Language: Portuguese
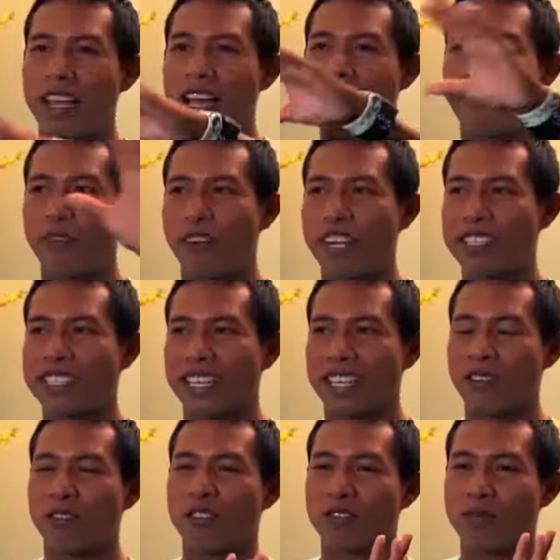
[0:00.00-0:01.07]
A floresta
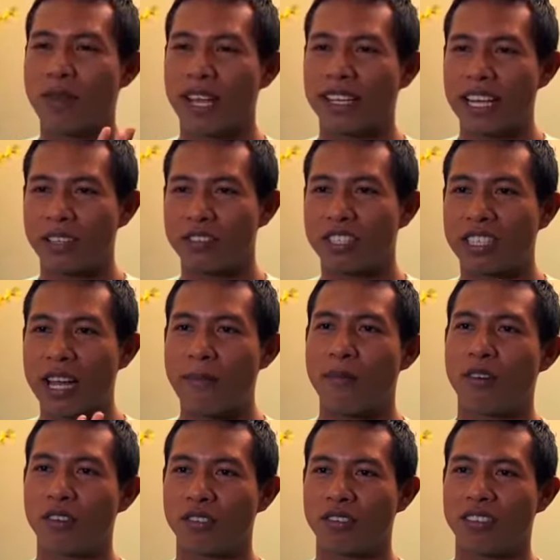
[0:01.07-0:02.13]
aqui é o nosso mercado de
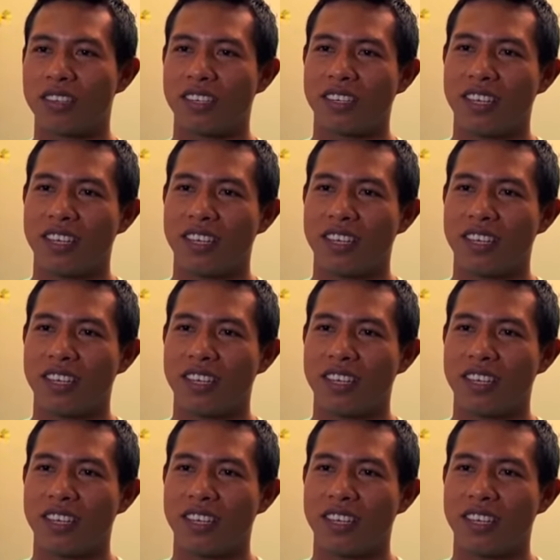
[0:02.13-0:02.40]
carbono.